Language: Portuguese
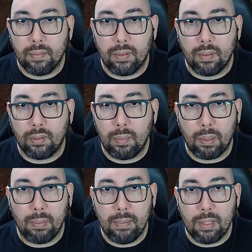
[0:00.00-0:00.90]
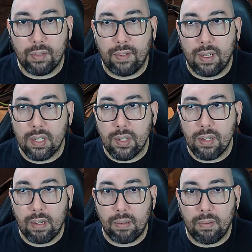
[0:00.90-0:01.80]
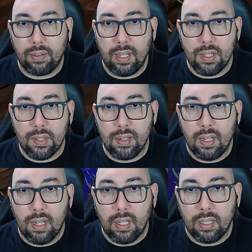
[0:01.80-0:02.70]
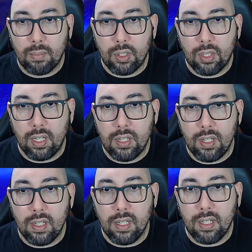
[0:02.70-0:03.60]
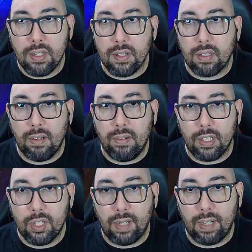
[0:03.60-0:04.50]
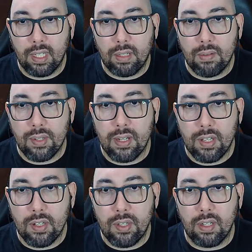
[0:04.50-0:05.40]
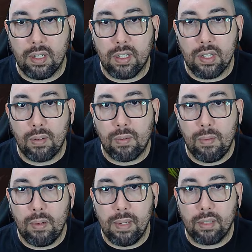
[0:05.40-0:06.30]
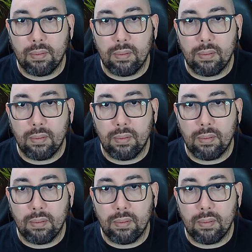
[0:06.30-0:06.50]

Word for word: não tem problema, a gente faleceu, acontece. Temos três seringas, então a gente vai ter que usar essas seringas em algum momento.